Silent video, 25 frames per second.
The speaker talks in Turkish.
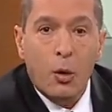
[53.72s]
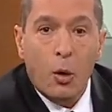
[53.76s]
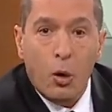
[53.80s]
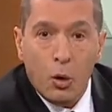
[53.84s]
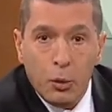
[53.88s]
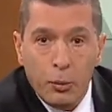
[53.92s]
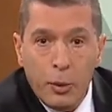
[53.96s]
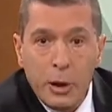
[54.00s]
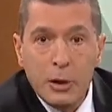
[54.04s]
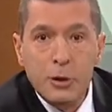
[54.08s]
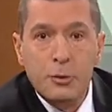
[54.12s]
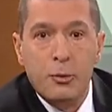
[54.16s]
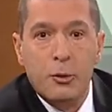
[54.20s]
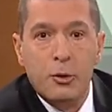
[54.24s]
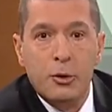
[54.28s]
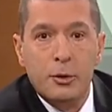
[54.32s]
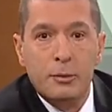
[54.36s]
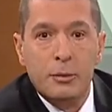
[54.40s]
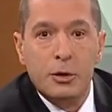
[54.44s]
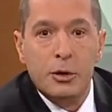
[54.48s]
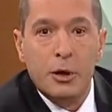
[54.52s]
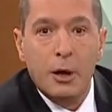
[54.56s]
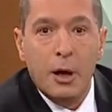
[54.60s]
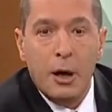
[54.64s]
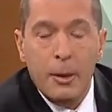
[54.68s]
olmaz
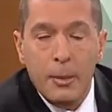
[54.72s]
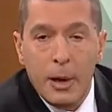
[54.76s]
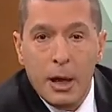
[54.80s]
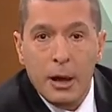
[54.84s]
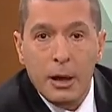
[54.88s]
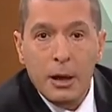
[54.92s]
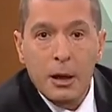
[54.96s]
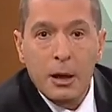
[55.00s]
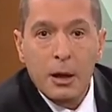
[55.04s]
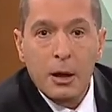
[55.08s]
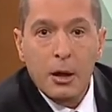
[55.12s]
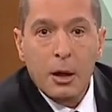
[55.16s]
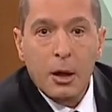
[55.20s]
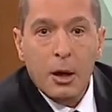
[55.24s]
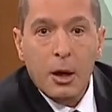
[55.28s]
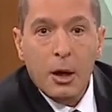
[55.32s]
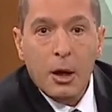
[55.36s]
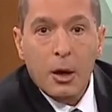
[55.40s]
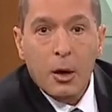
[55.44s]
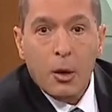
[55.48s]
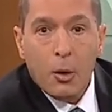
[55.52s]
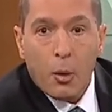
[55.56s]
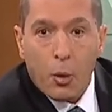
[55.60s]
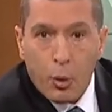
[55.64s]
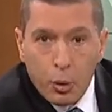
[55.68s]
böyle bir şey ama
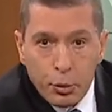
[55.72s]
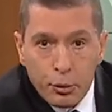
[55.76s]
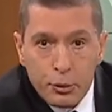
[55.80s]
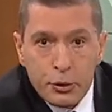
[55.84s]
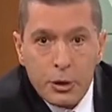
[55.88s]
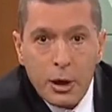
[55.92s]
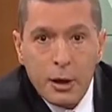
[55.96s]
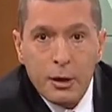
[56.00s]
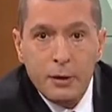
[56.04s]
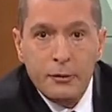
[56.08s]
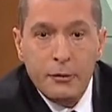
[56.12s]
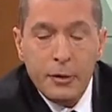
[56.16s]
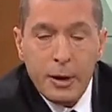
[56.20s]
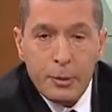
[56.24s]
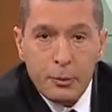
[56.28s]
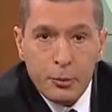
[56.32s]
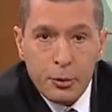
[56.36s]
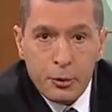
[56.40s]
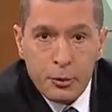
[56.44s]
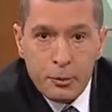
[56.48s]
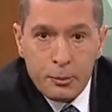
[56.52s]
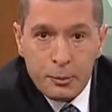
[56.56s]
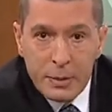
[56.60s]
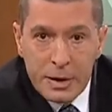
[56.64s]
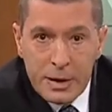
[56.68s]
olacak ve
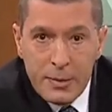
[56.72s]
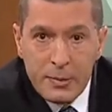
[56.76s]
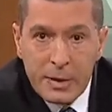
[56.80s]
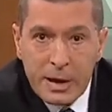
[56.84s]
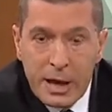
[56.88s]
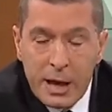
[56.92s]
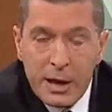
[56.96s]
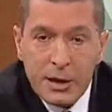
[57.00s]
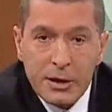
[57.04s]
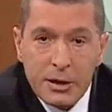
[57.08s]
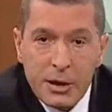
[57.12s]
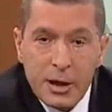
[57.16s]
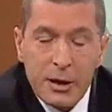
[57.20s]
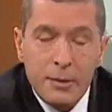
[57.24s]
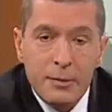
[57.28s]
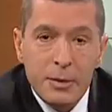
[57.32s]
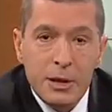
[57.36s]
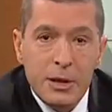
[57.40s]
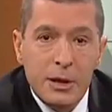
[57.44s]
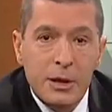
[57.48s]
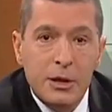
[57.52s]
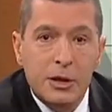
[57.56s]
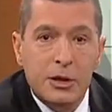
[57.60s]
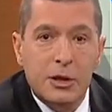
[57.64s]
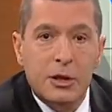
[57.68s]
bu bizim
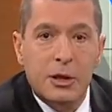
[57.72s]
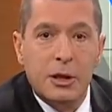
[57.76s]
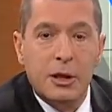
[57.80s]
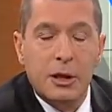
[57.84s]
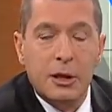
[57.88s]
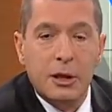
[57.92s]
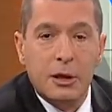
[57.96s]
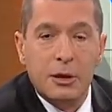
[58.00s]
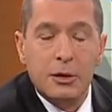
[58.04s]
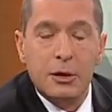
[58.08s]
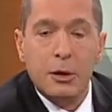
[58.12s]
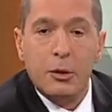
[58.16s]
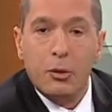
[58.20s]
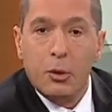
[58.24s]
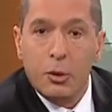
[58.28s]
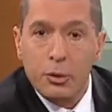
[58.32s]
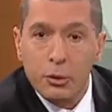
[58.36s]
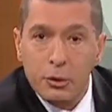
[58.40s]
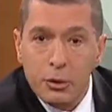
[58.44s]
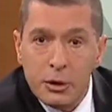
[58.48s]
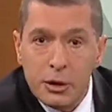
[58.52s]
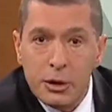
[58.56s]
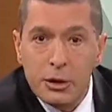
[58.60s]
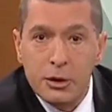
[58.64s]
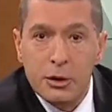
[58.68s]
gençlerimizin işine yarayacak.
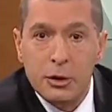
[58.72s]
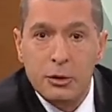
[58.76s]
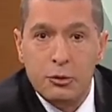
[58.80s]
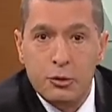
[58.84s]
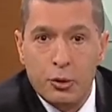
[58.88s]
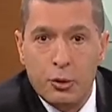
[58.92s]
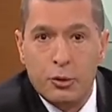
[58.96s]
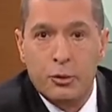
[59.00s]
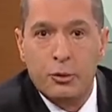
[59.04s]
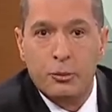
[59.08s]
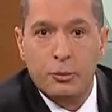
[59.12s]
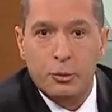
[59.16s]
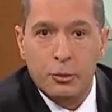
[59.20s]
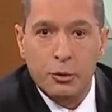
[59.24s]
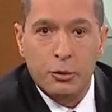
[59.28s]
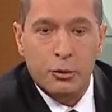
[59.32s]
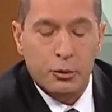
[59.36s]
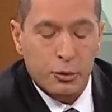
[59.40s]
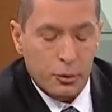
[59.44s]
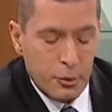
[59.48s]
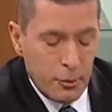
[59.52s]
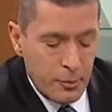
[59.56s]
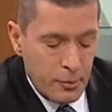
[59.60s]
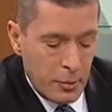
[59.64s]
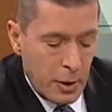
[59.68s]
Onun için çok
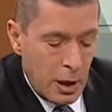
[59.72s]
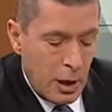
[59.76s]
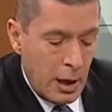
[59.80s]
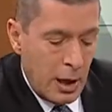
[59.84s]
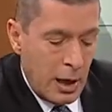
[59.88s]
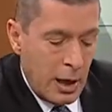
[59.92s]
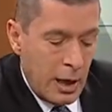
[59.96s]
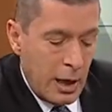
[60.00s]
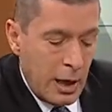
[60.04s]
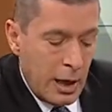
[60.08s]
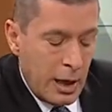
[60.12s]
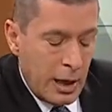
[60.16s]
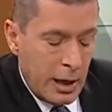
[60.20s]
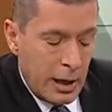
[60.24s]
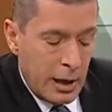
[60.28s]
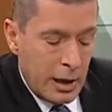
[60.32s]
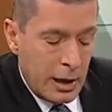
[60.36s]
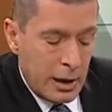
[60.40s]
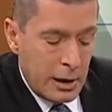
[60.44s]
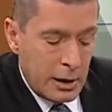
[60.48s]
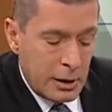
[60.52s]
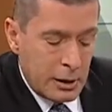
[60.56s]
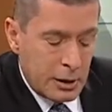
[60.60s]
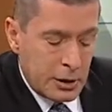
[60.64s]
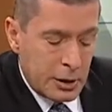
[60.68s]
mutluyum. E,